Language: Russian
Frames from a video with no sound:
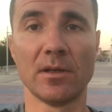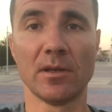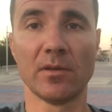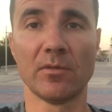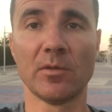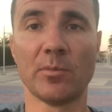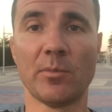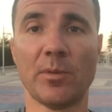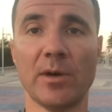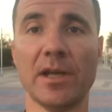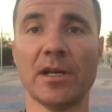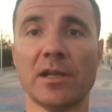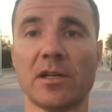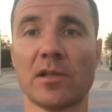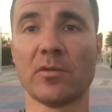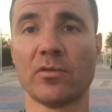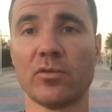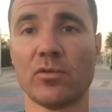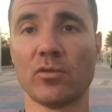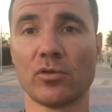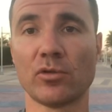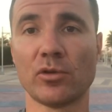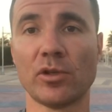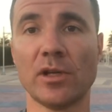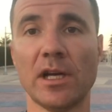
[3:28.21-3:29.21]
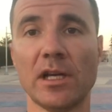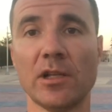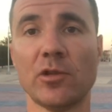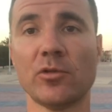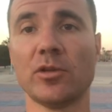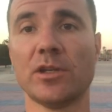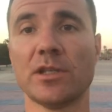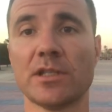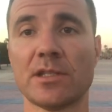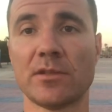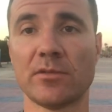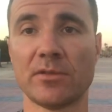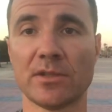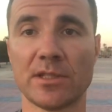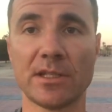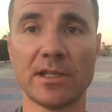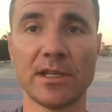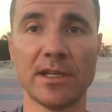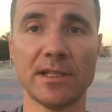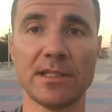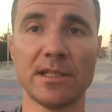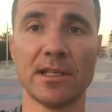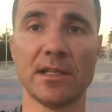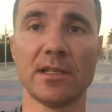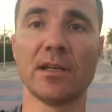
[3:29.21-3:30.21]
вы поехали в Хургаду, если вы
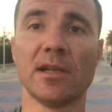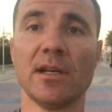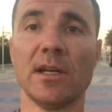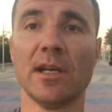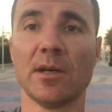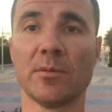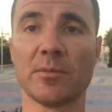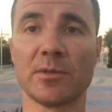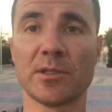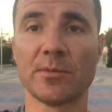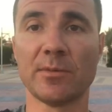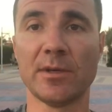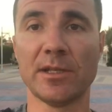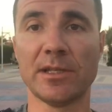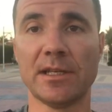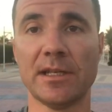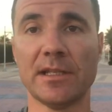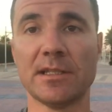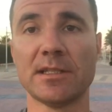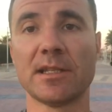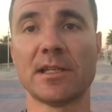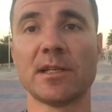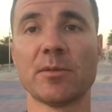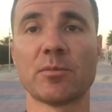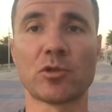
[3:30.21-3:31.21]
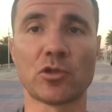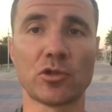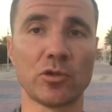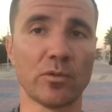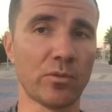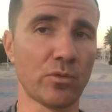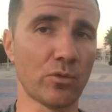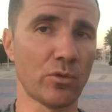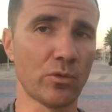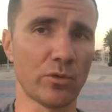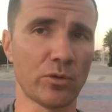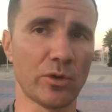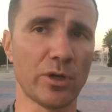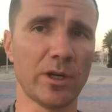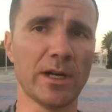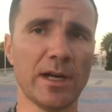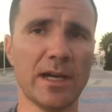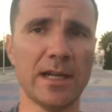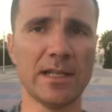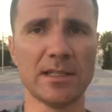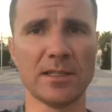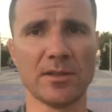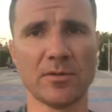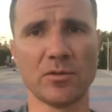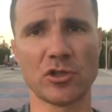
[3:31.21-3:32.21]
захотели посмотреть рыб, что в
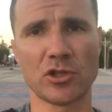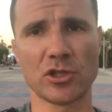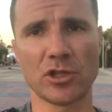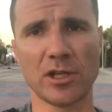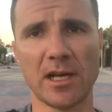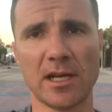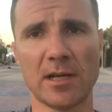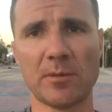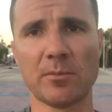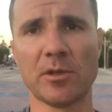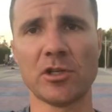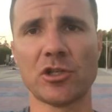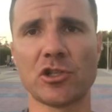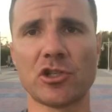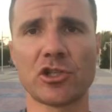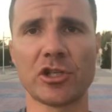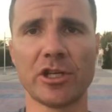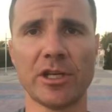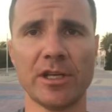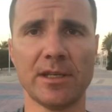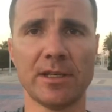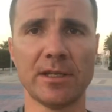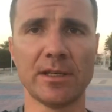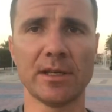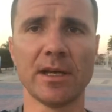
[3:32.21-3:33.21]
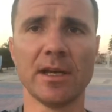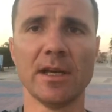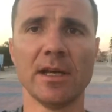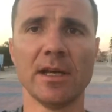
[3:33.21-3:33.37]
Хургаде, в Шарм-эль-Шейхе.